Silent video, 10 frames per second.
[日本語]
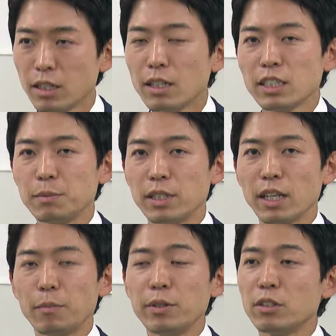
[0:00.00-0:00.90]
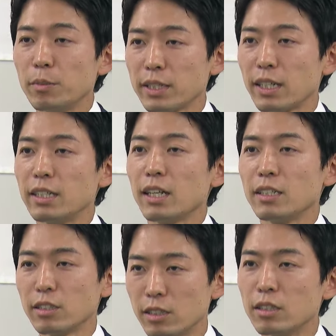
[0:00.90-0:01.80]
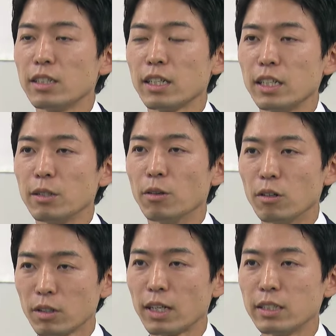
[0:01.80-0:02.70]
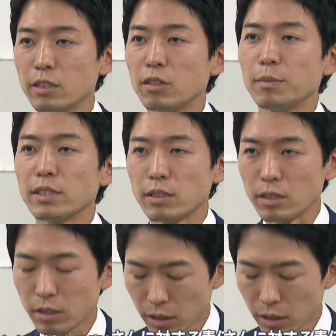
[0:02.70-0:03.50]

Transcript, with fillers: 市民県民の皆さんに対する責任を感じております